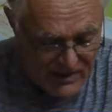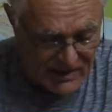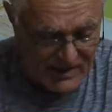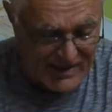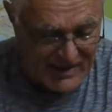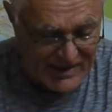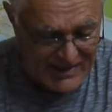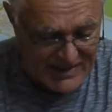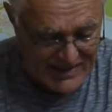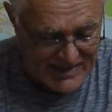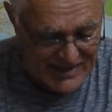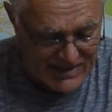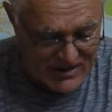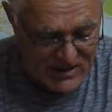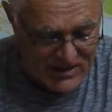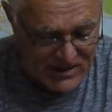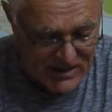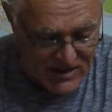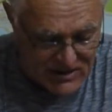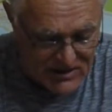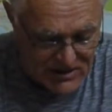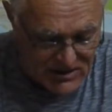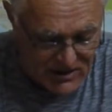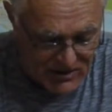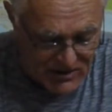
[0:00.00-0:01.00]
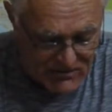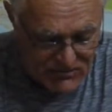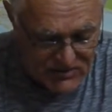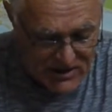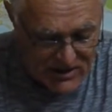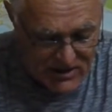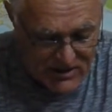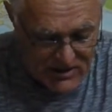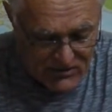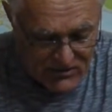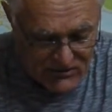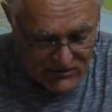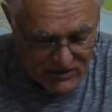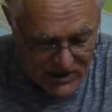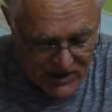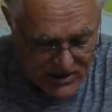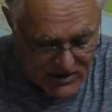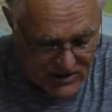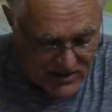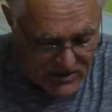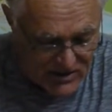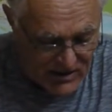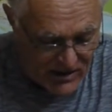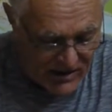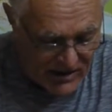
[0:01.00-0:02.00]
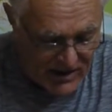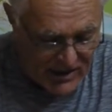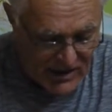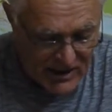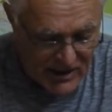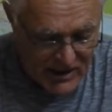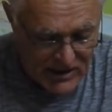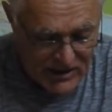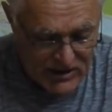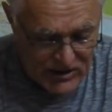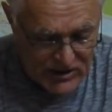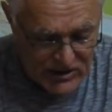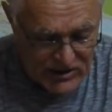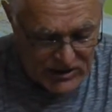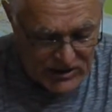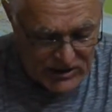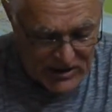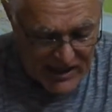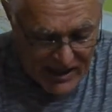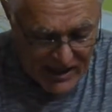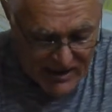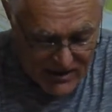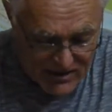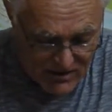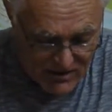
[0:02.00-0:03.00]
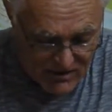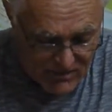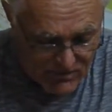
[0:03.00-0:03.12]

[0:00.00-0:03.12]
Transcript: отказаться от взятия власти и ждать,